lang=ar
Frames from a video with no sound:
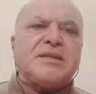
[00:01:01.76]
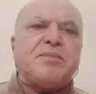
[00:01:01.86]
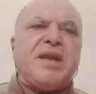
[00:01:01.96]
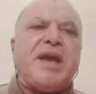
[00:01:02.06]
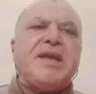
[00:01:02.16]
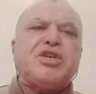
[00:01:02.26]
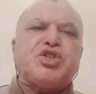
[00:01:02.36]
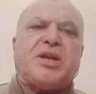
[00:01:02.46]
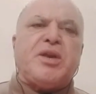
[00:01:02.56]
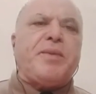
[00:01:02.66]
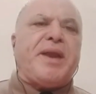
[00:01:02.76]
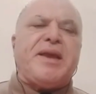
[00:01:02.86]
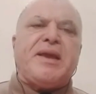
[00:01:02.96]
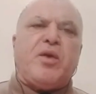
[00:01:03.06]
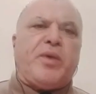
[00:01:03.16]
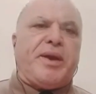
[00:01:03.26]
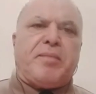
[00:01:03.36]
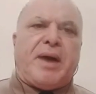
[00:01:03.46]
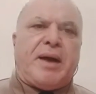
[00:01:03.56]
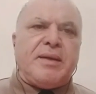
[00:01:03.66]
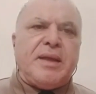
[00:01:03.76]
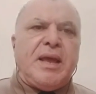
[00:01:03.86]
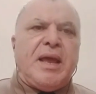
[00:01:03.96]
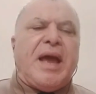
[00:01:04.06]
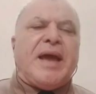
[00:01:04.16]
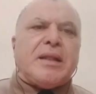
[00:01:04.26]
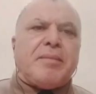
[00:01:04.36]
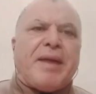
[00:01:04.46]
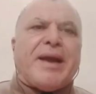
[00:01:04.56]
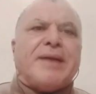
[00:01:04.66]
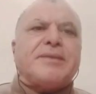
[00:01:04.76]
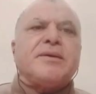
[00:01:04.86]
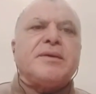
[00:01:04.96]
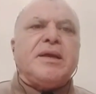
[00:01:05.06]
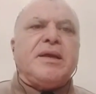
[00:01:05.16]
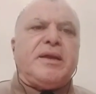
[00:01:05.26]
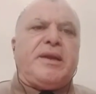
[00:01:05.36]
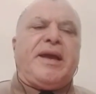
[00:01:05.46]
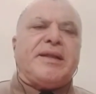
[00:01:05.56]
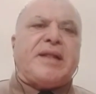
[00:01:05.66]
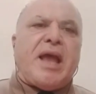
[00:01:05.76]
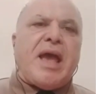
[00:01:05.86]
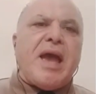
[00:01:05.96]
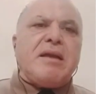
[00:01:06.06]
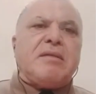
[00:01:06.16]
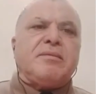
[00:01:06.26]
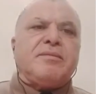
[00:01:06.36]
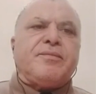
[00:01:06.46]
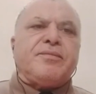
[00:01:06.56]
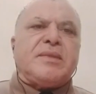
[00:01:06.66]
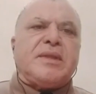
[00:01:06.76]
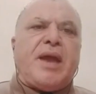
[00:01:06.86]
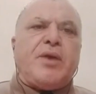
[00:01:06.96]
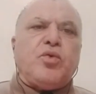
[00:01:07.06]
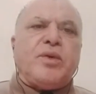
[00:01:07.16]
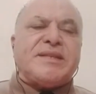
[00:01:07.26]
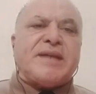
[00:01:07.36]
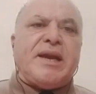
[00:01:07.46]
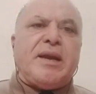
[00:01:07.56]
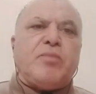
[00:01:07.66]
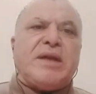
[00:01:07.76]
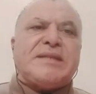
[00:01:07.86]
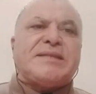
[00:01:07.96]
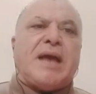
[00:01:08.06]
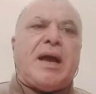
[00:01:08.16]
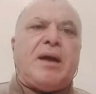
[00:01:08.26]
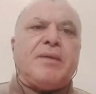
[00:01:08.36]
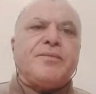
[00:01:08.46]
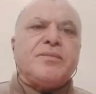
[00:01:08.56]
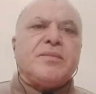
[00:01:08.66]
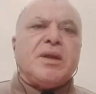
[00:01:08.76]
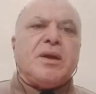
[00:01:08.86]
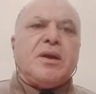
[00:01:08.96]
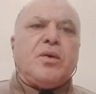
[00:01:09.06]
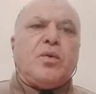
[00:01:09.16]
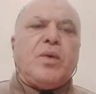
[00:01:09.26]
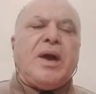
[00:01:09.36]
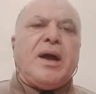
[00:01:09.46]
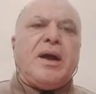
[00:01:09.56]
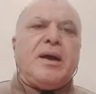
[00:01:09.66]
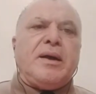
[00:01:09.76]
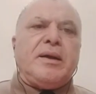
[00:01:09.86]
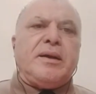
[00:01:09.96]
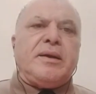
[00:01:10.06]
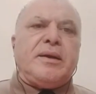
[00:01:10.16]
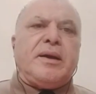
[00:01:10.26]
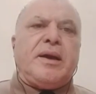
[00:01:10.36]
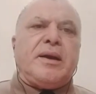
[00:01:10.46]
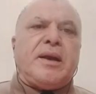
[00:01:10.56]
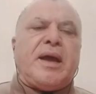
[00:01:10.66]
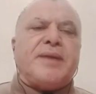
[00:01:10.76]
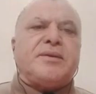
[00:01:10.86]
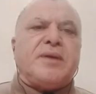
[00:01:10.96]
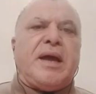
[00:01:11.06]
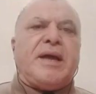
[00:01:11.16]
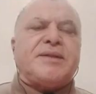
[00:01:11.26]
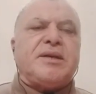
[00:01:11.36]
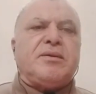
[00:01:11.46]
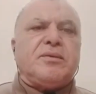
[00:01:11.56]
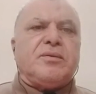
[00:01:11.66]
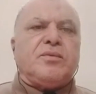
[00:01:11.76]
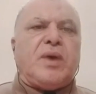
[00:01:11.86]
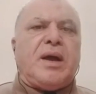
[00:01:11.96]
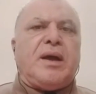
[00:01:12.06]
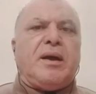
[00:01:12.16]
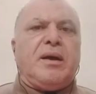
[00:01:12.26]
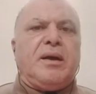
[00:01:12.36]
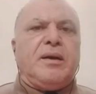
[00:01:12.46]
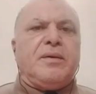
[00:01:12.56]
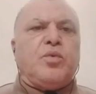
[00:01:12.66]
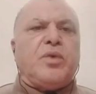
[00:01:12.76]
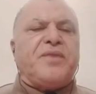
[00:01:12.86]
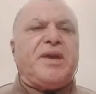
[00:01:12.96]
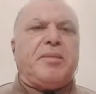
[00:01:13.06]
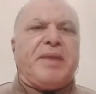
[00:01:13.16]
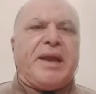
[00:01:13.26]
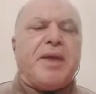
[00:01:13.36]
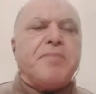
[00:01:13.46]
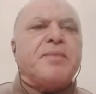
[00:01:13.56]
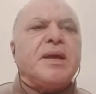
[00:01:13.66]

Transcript: من أي شكل من أي نوع ما هذا المرض لحد الآن نحن نتكلم عن الساعة والغد آت وهو في علم الغيب